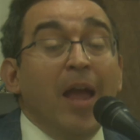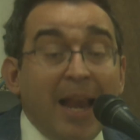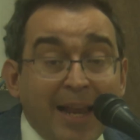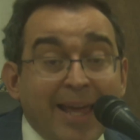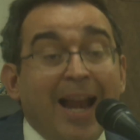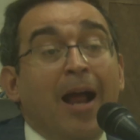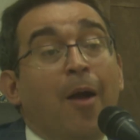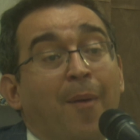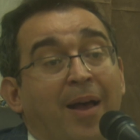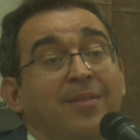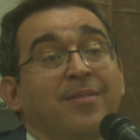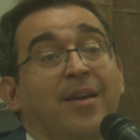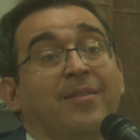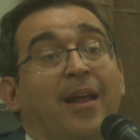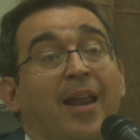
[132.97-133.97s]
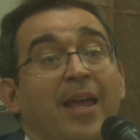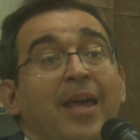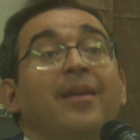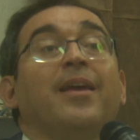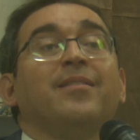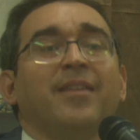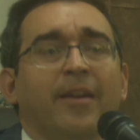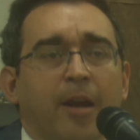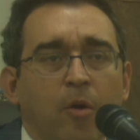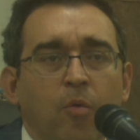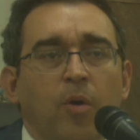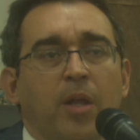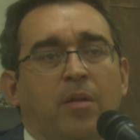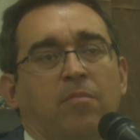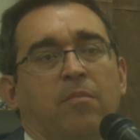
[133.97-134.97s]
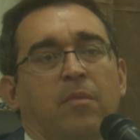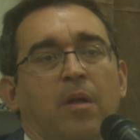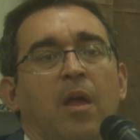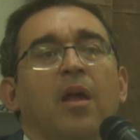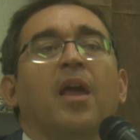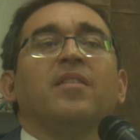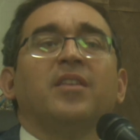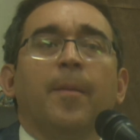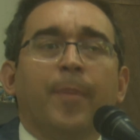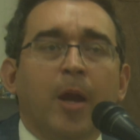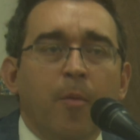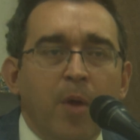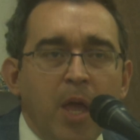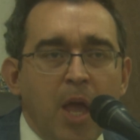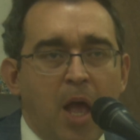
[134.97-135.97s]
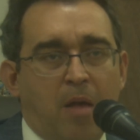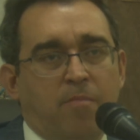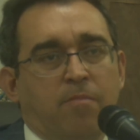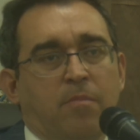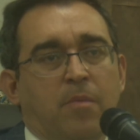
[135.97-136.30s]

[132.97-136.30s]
El gran avance de esta ley es que se regule, que se prevea,